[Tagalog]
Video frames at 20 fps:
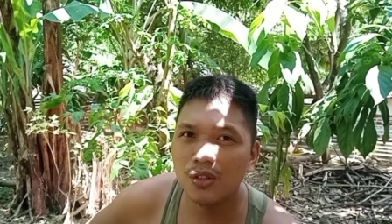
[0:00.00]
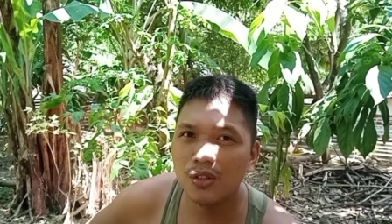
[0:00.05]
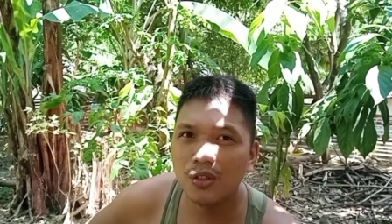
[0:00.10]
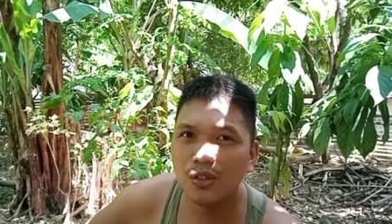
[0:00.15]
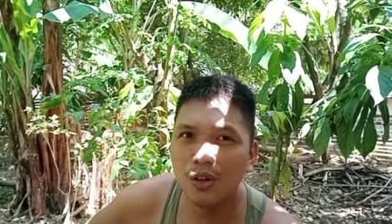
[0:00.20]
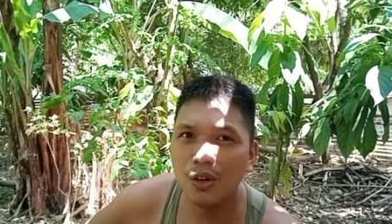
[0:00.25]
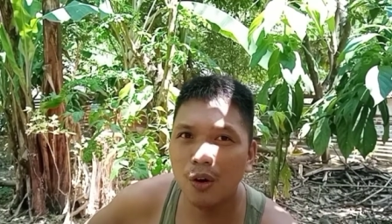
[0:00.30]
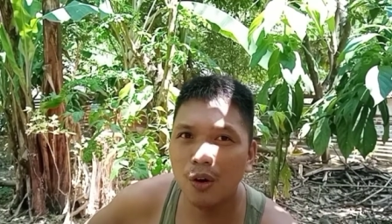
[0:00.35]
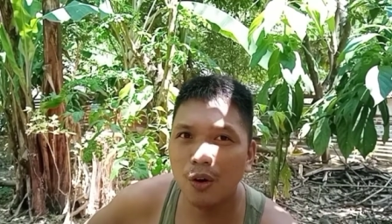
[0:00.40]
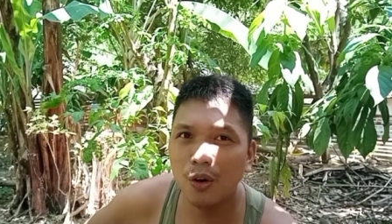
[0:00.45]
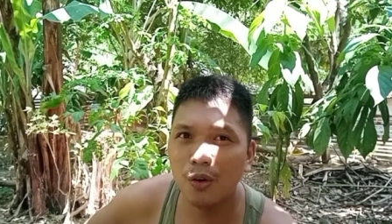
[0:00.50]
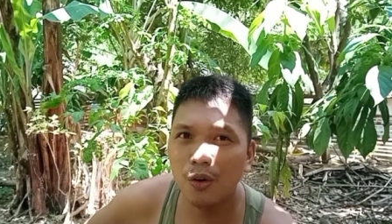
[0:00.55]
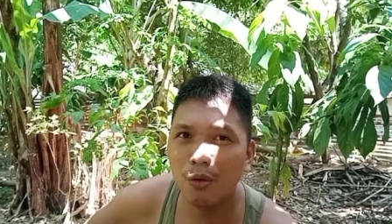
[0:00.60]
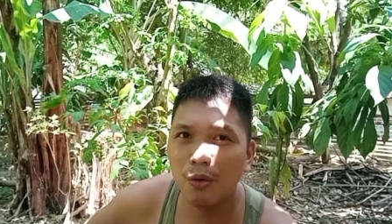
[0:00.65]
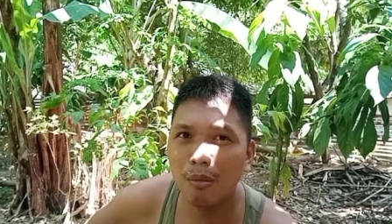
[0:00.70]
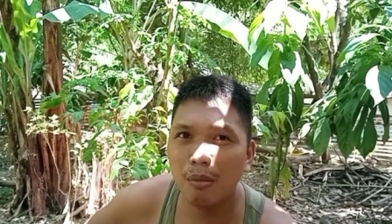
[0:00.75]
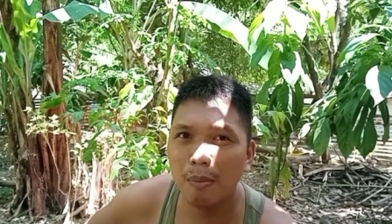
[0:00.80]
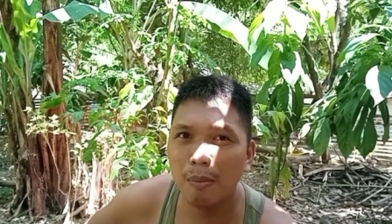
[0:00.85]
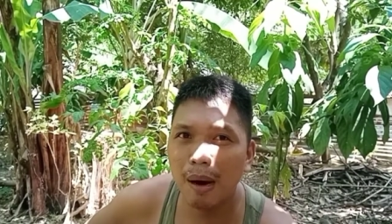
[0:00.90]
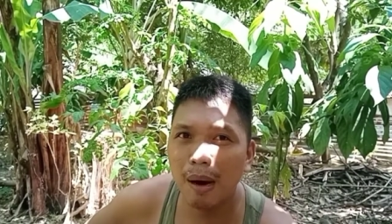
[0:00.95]
So,
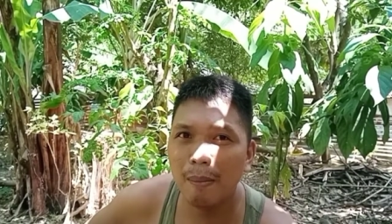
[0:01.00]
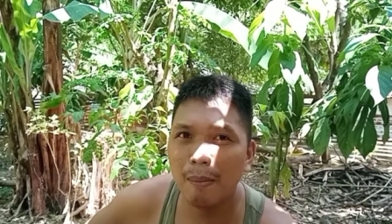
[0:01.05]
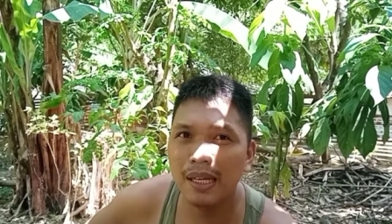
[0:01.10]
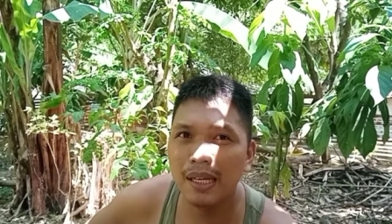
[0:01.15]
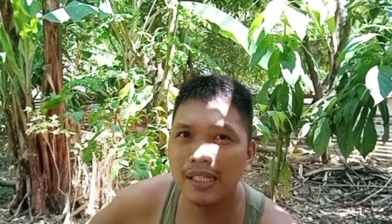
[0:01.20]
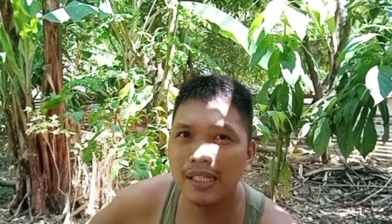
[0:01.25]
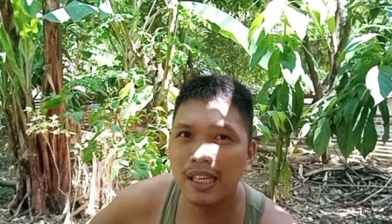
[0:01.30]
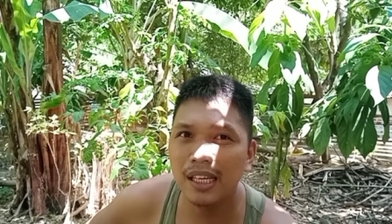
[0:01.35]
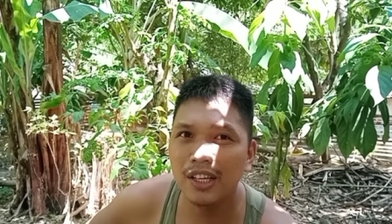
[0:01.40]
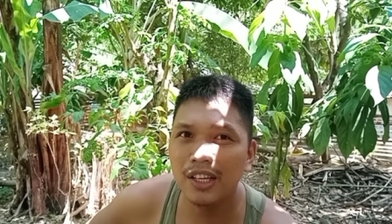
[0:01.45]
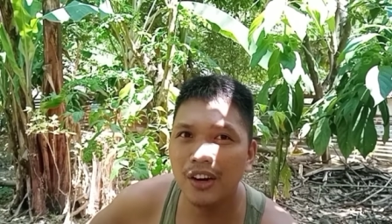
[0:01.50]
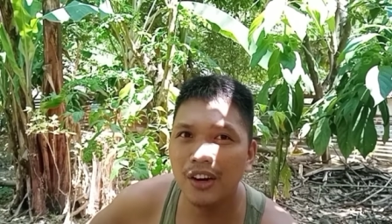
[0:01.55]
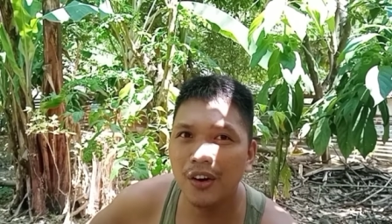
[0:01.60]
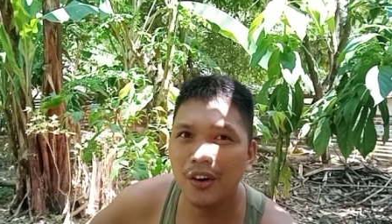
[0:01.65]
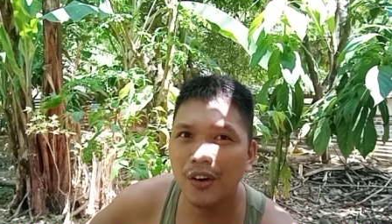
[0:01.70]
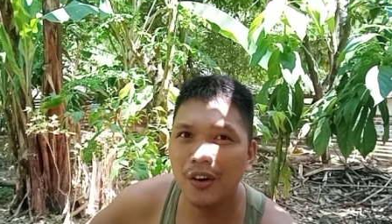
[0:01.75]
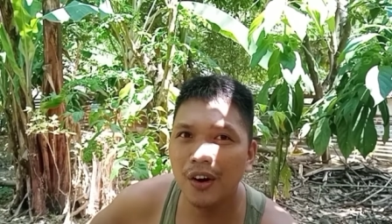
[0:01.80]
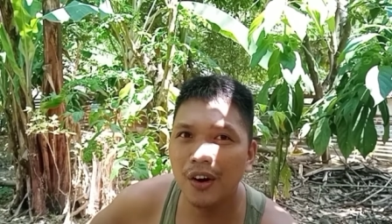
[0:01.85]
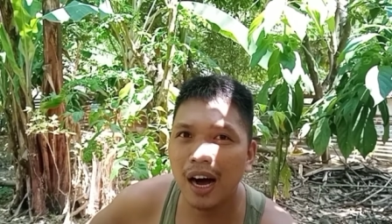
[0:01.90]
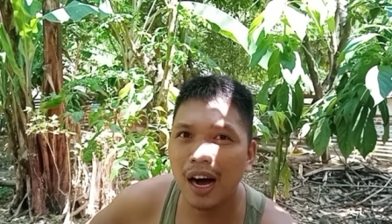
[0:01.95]
kung mapapansin
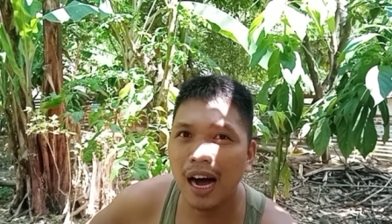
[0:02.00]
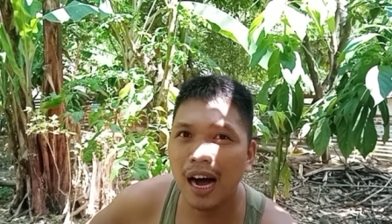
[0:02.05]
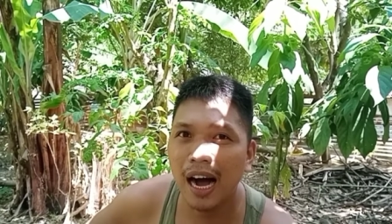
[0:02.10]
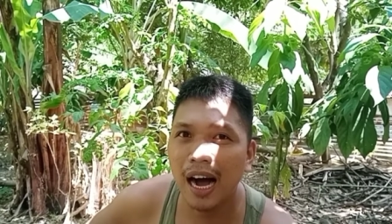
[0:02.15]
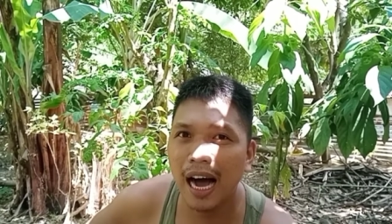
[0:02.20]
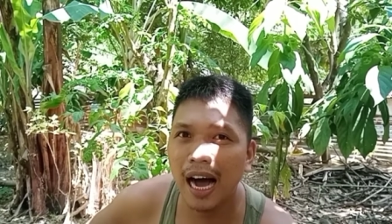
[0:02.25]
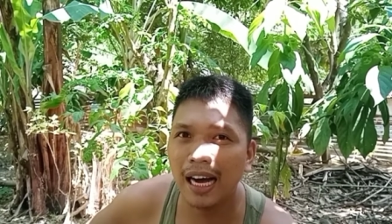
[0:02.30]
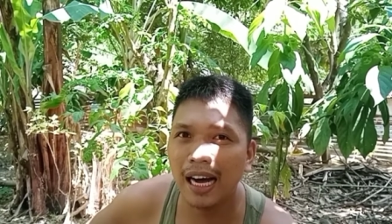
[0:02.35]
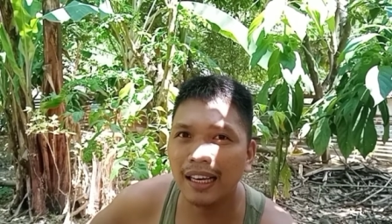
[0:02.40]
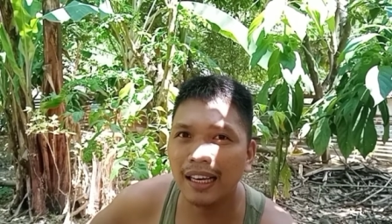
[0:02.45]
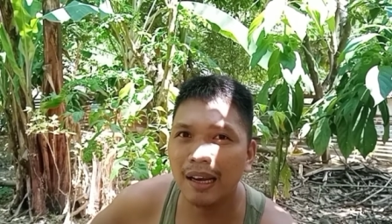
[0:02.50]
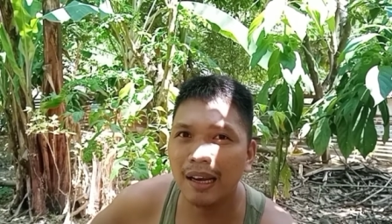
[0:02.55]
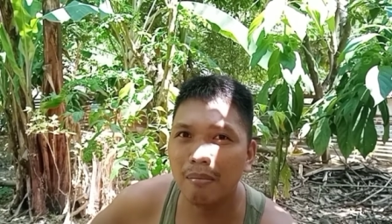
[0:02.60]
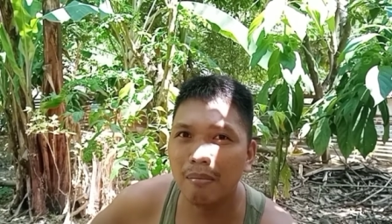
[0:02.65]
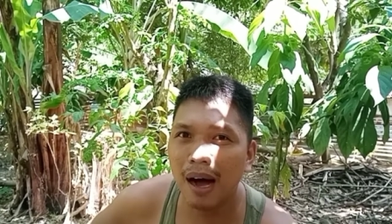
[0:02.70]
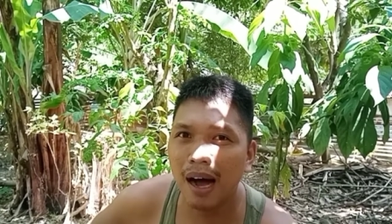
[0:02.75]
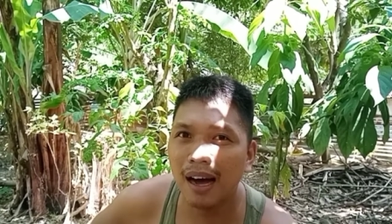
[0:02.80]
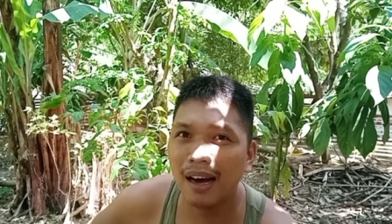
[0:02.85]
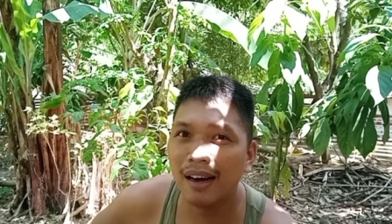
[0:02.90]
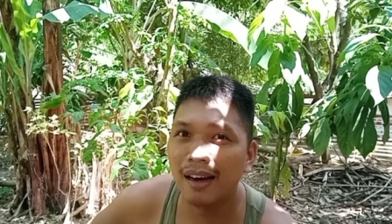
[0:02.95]
nyo, ang aking
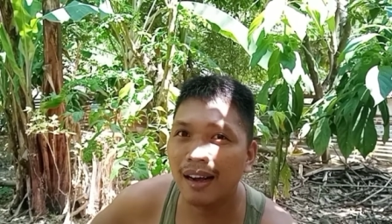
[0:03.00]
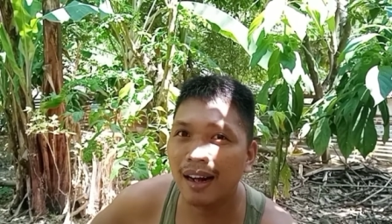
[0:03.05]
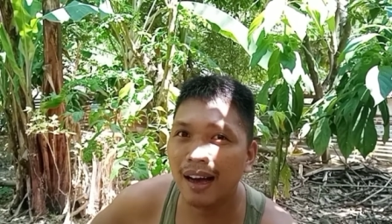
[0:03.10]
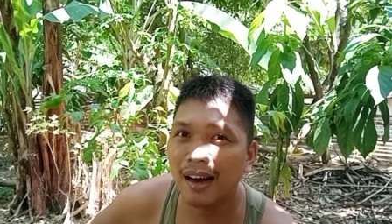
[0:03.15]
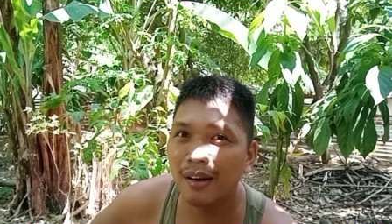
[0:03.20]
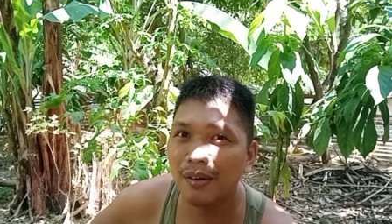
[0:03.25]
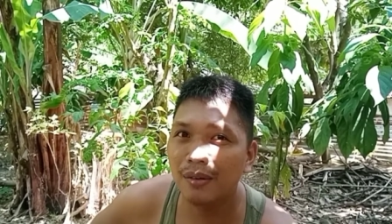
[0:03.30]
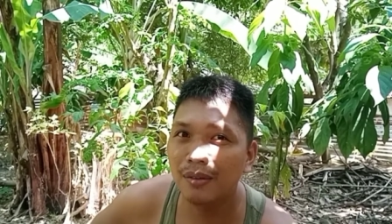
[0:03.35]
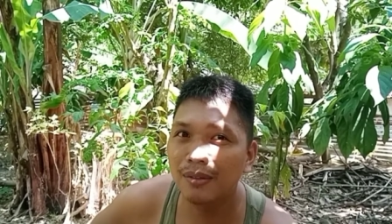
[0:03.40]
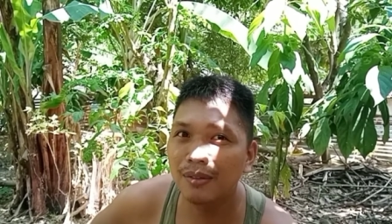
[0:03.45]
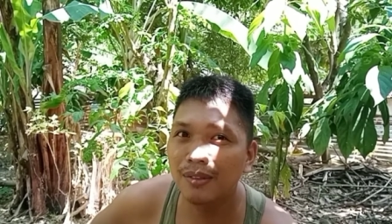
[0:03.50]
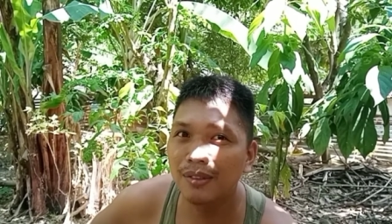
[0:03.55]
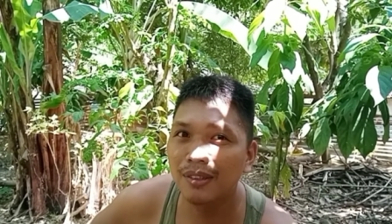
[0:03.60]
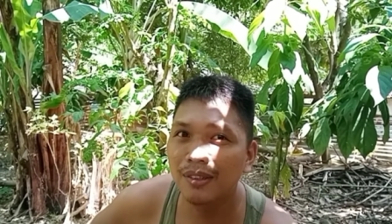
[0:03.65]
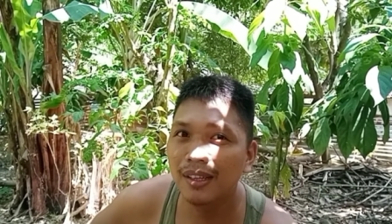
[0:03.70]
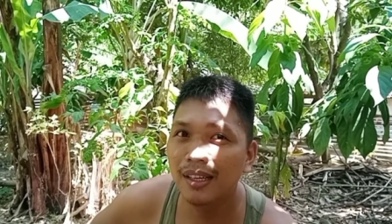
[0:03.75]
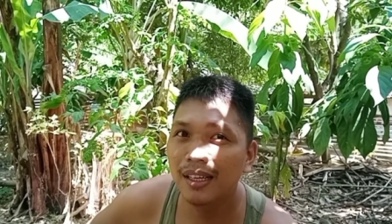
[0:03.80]
background